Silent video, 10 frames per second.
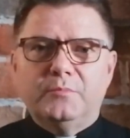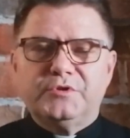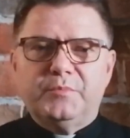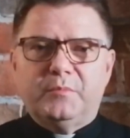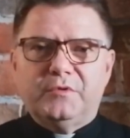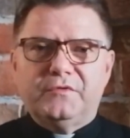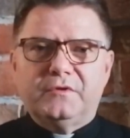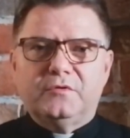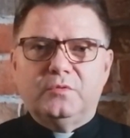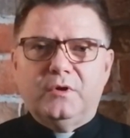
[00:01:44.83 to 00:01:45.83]
przy
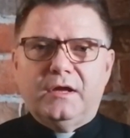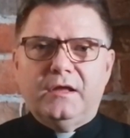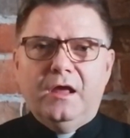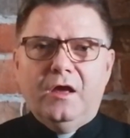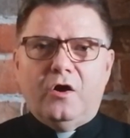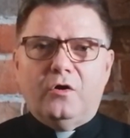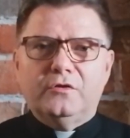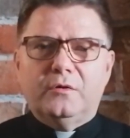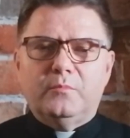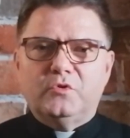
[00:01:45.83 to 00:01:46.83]
pomocy której
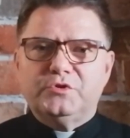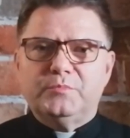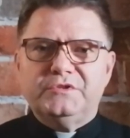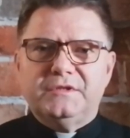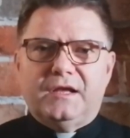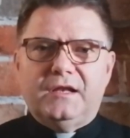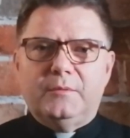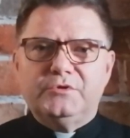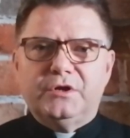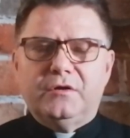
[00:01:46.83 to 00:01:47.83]
ono może być
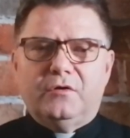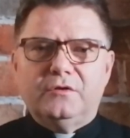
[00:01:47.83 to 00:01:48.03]
najlepsze,